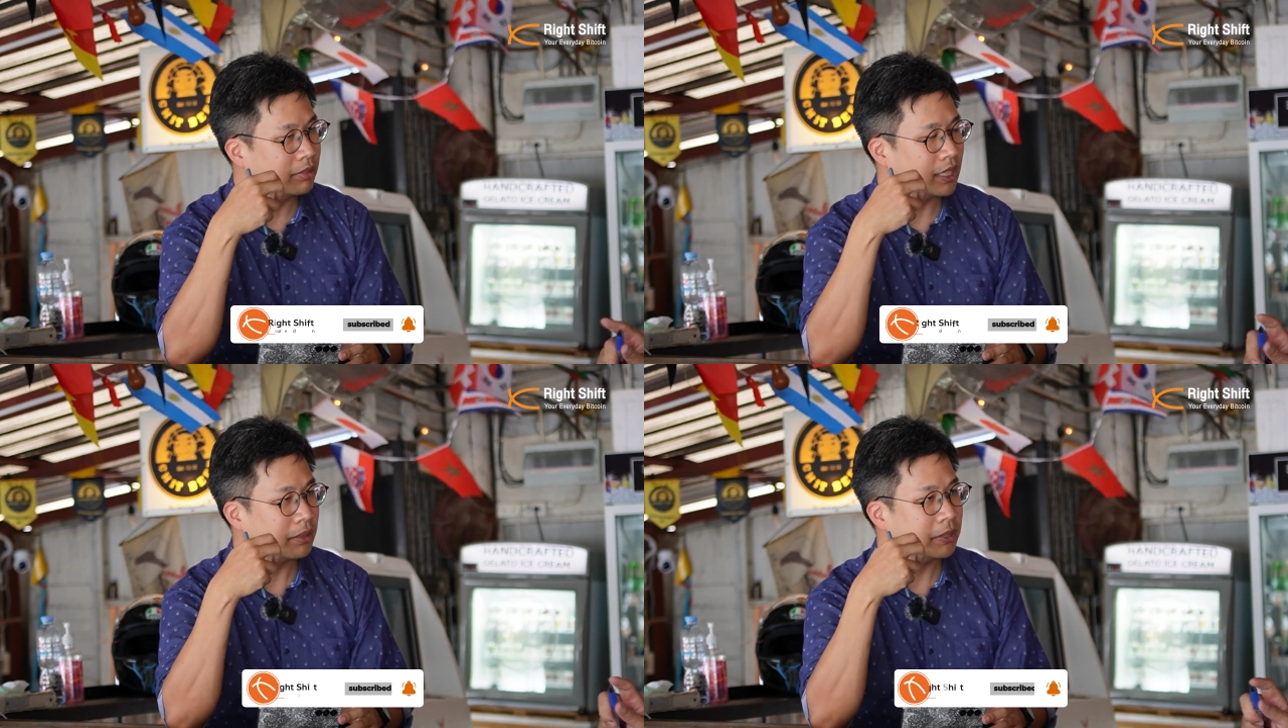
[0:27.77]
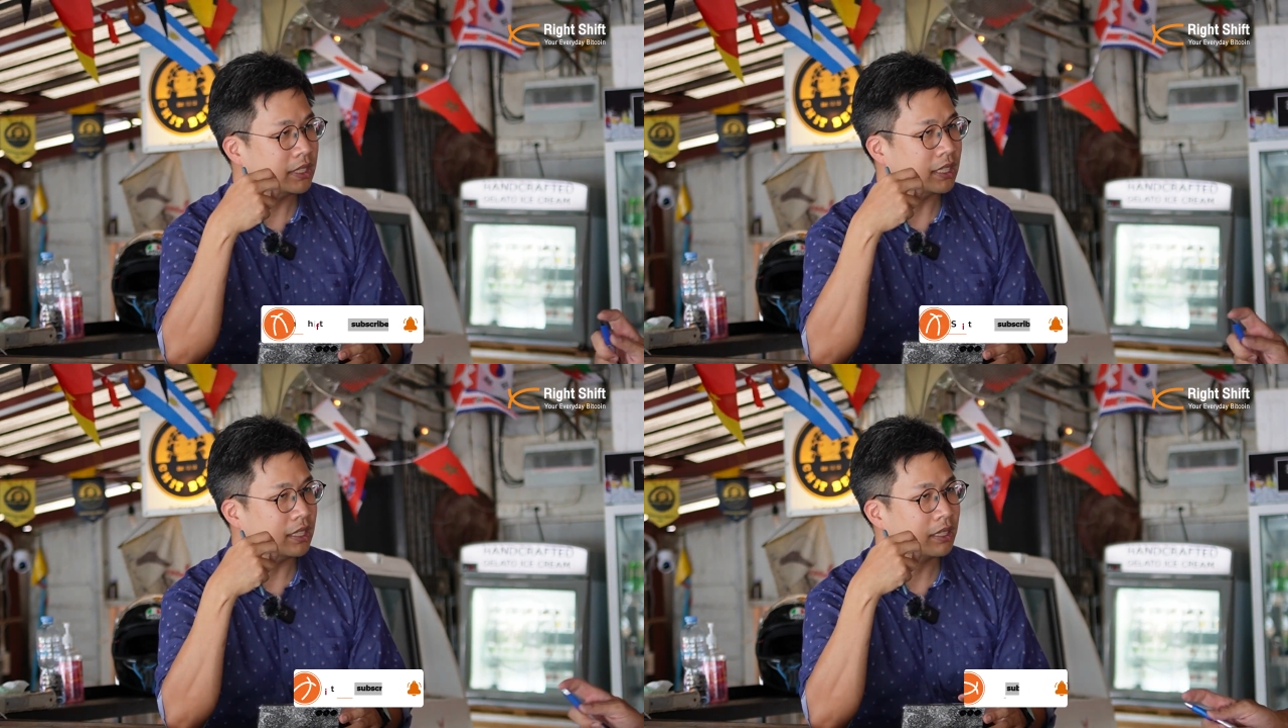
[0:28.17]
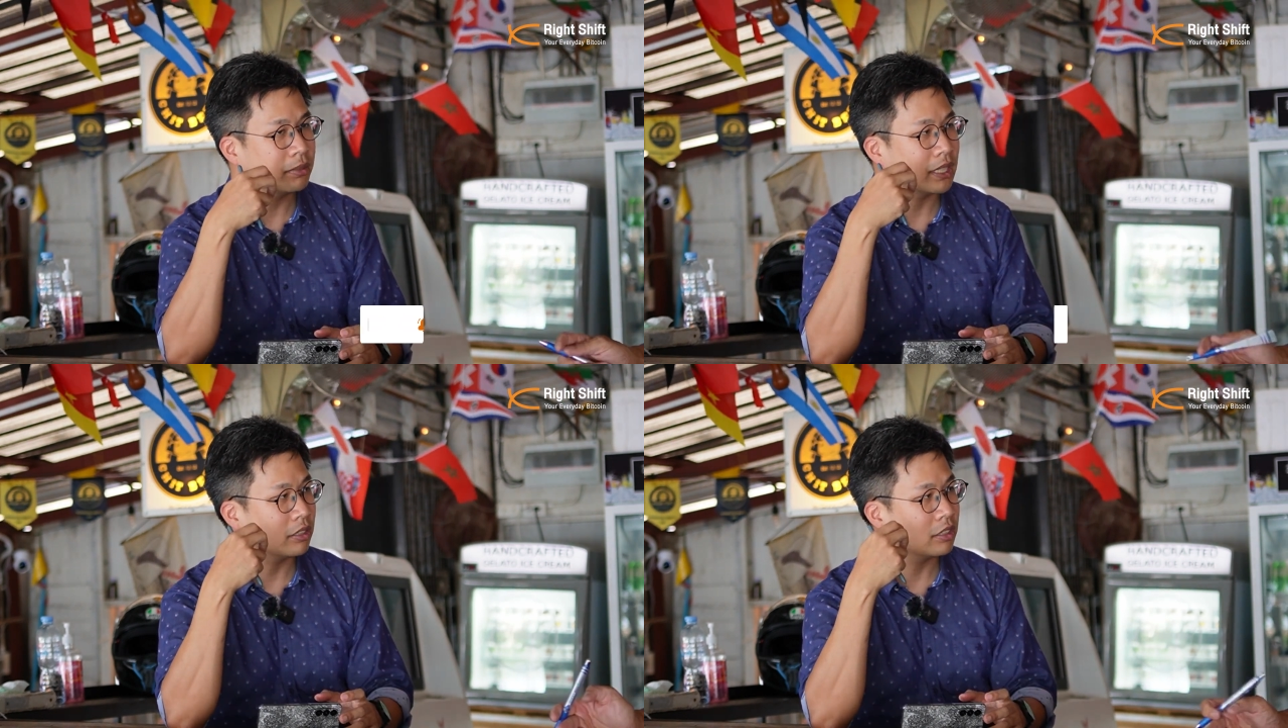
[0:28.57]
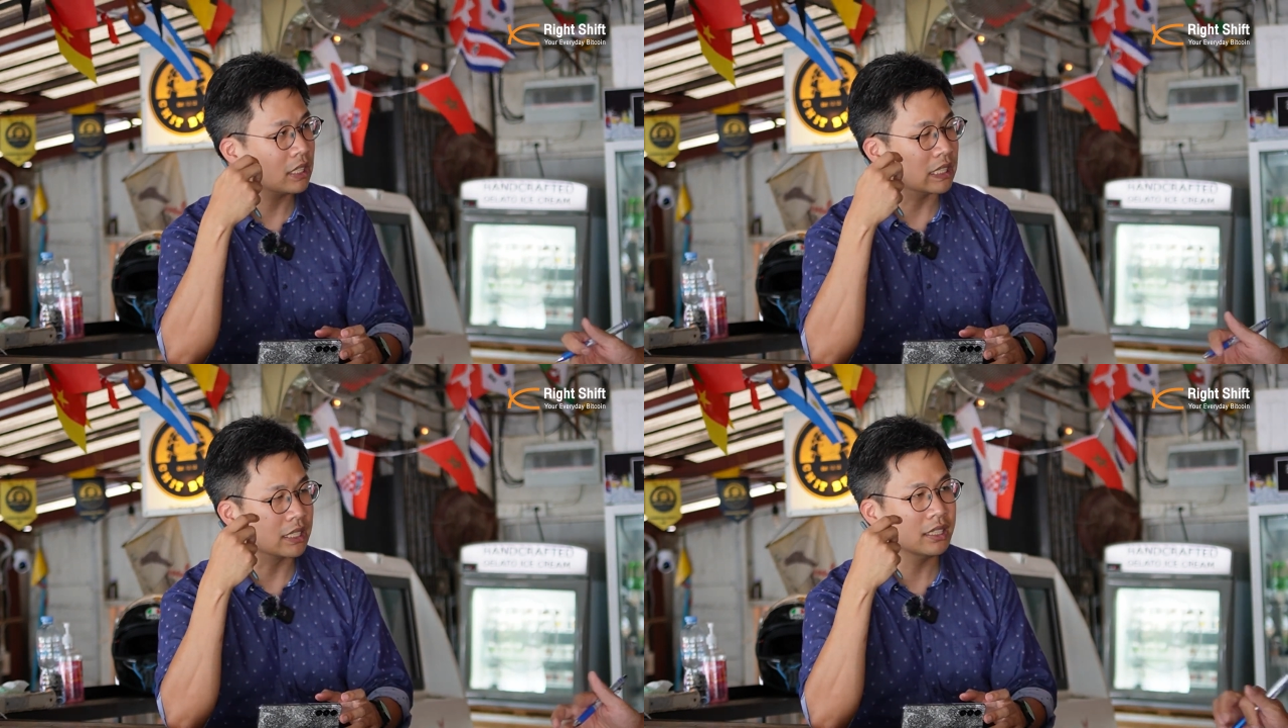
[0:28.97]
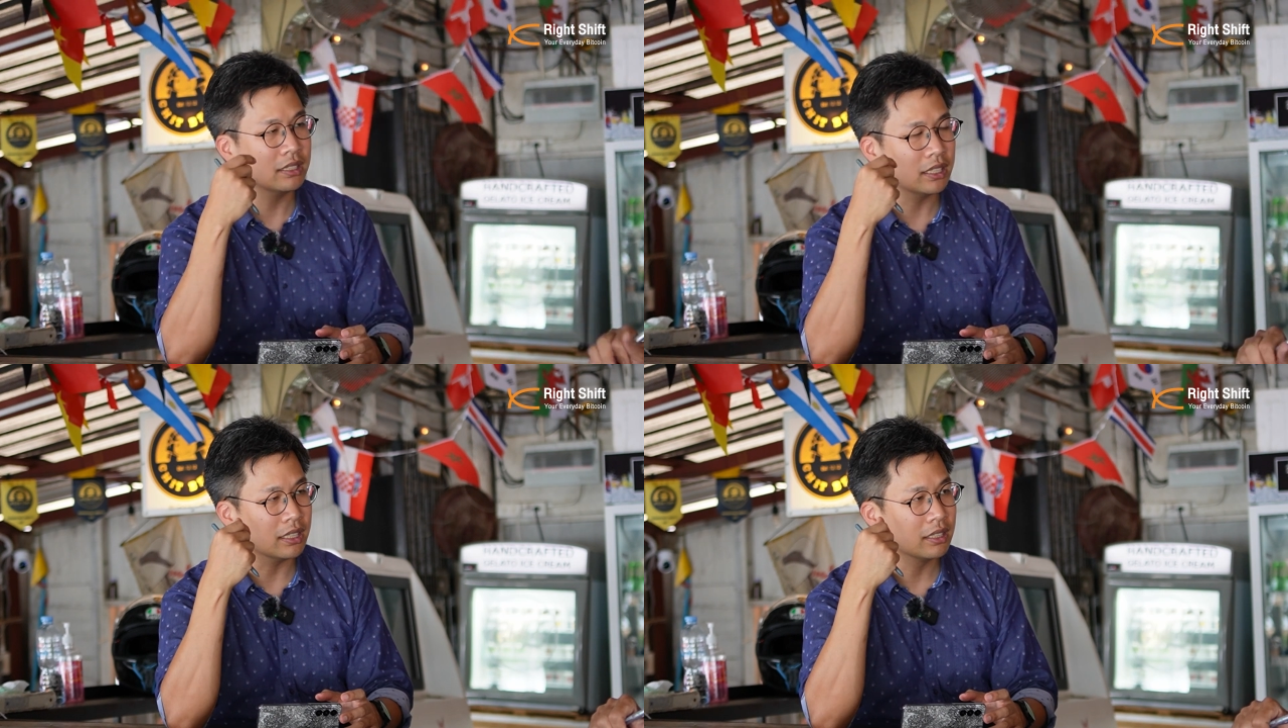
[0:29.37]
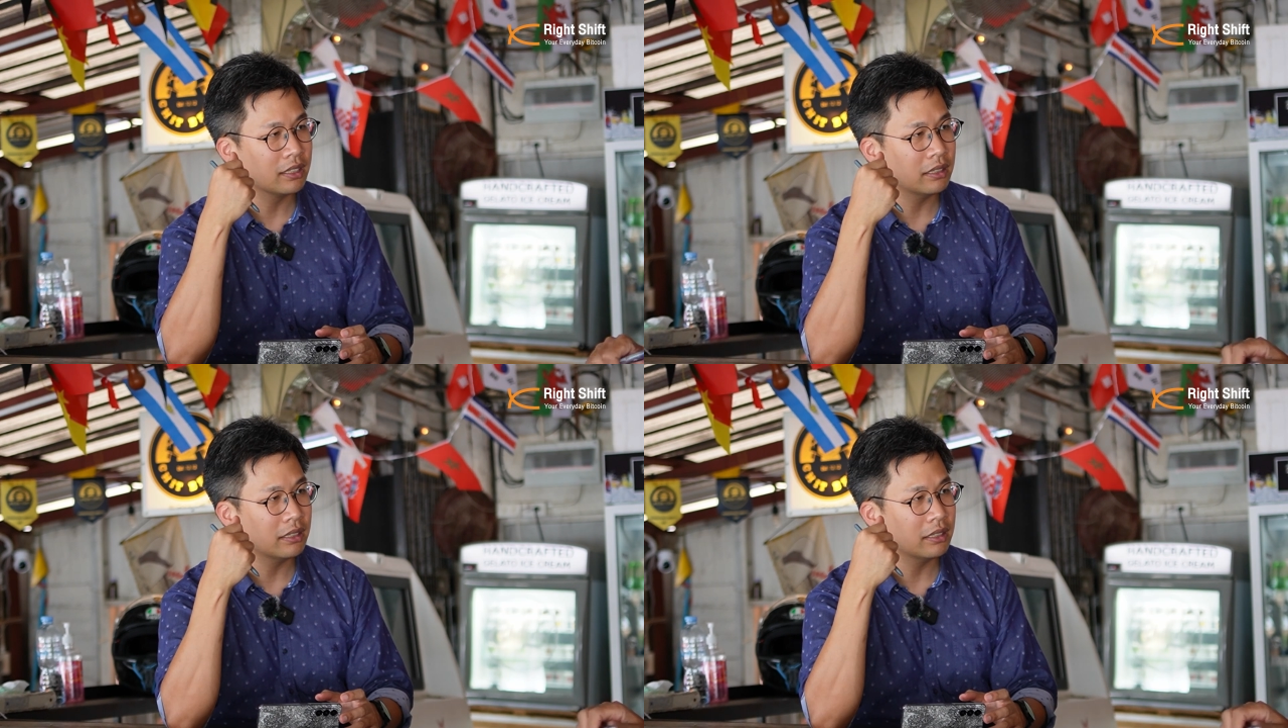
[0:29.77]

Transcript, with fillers: นะฮะเป็นสิ่งที่กำลังค่อยๆเกิดขึ้นเนี่ย